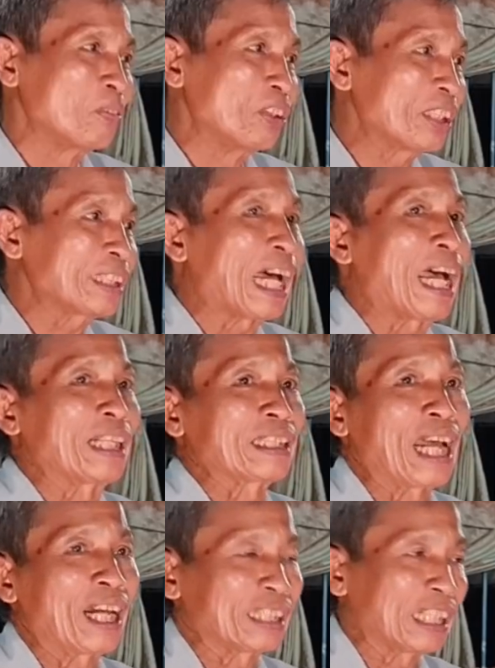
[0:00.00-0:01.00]
cước càng
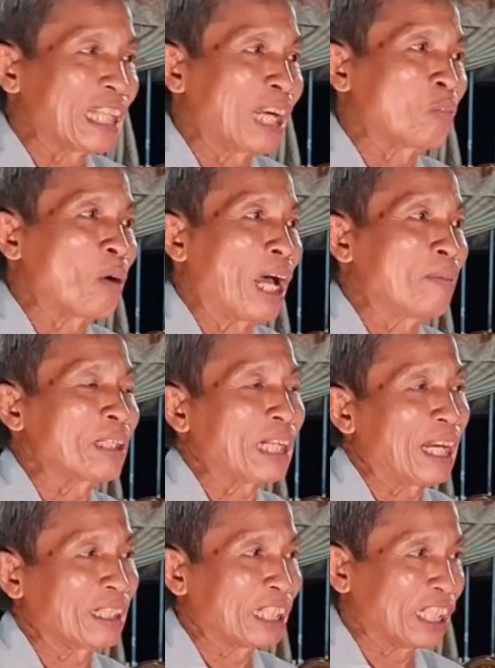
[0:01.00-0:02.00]
tăng thì tai họa mới
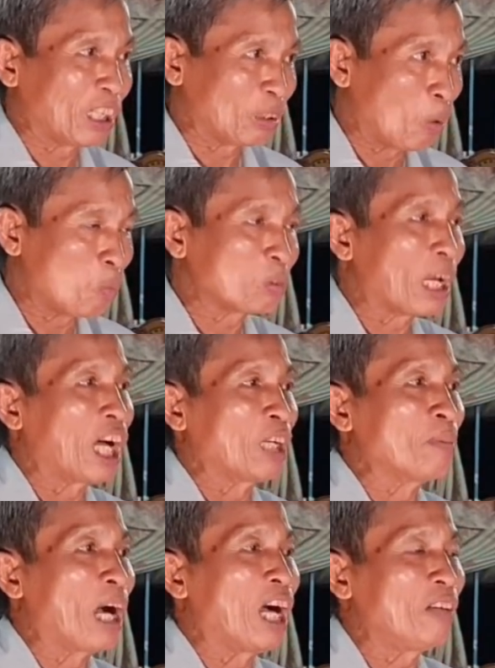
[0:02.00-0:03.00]
càng lìa ngục
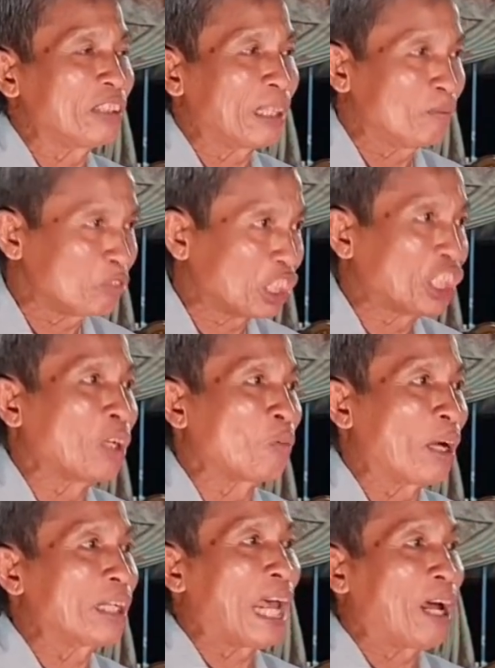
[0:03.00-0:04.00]
đời mở phải nắm chi vào
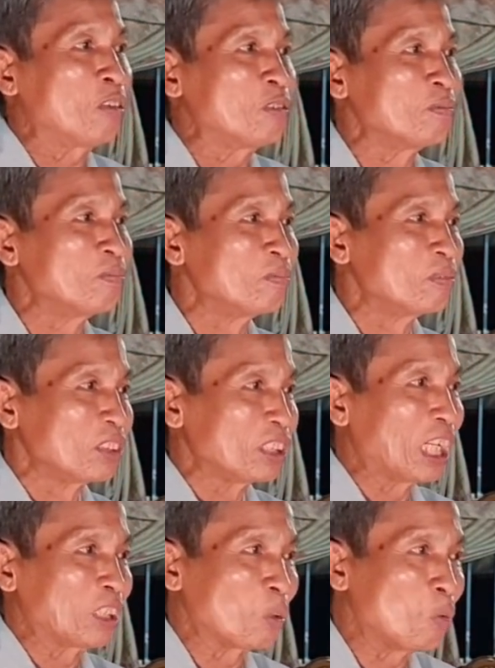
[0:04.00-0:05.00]
khóa đạo
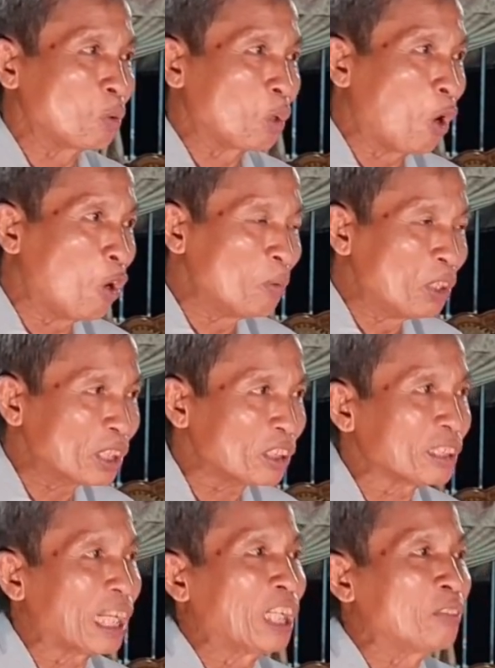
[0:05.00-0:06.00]
và tu cố bước
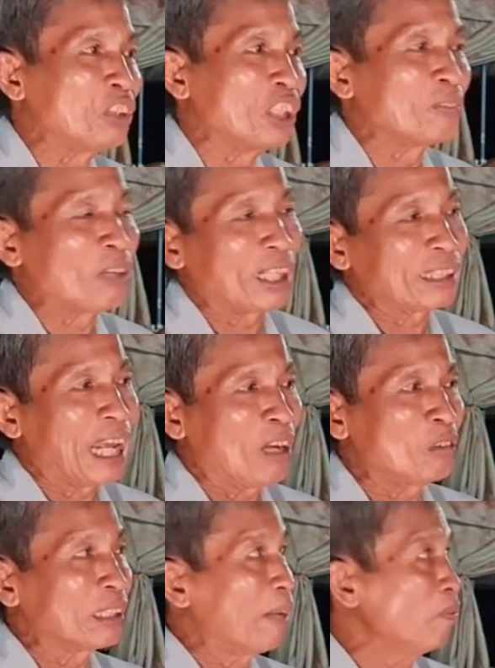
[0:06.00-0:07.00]
cho tây phương phật
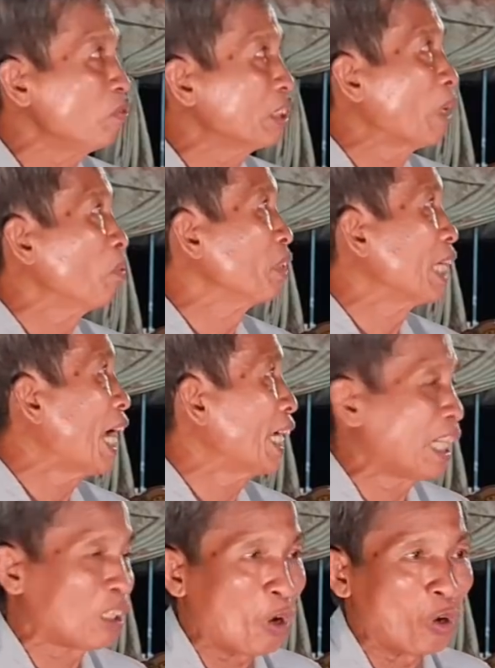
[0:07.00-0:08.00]
đáo lắm trong gai
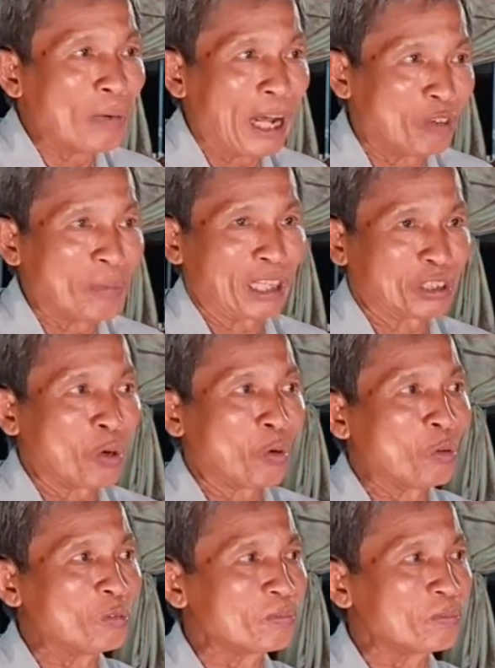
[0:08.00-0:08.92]
hay khổ báo mặc dù